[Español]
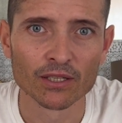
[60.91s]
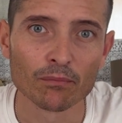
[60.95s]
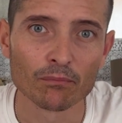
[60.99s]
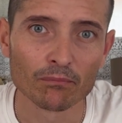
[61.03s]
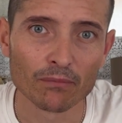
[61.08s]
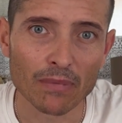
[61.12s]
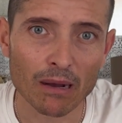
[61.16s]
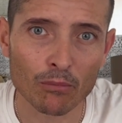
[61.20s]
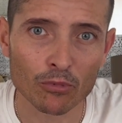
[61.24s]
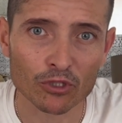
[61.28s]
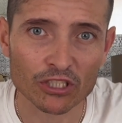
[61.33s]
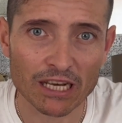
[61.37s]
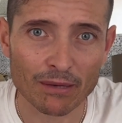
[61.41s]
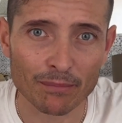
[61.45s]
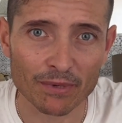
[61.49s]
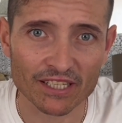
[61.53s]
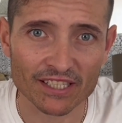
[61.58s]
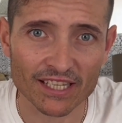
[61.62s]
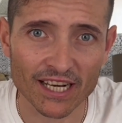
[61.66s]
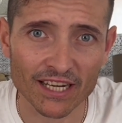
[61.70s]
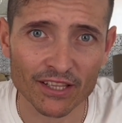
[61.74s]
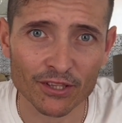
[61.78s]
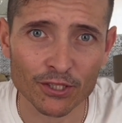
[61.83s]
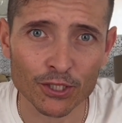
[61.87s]
Vamos a
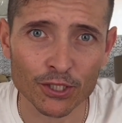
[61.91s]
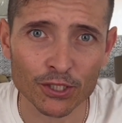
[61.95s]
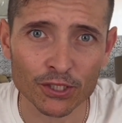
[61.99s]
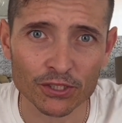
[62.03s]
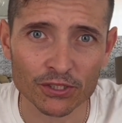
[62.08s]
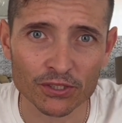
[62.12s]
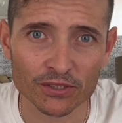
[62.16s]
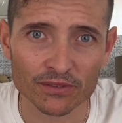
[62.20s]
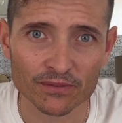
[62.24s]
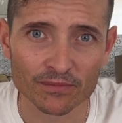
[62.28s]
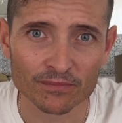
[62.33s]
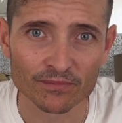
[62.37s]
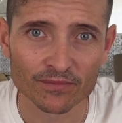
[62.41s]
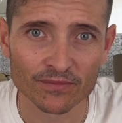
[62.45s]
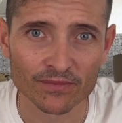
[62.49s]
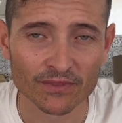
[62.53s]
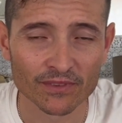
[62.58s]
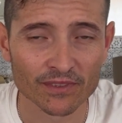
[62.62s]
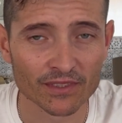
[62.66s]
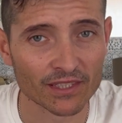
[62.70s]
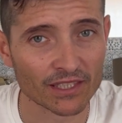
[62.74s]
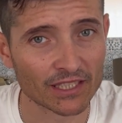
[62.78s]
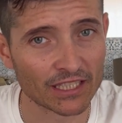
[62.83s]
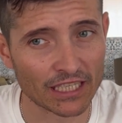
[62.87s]
pesarnos
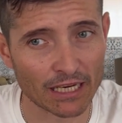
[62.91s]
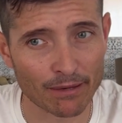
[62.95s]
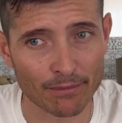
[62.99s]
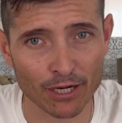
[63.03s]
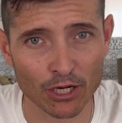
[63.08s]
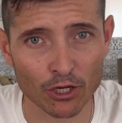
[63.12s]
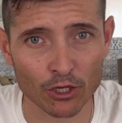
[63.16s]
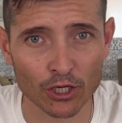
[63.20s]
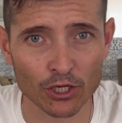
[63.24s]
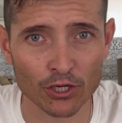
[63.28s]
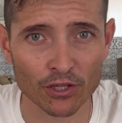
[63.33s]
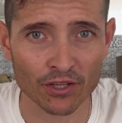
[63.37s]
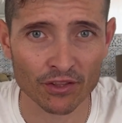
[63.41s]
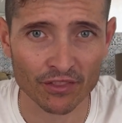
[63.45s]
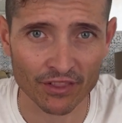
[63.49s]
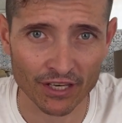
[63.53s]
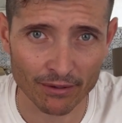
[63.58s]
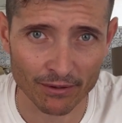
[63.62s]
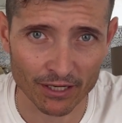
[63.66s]
y a ver lo que nos dice la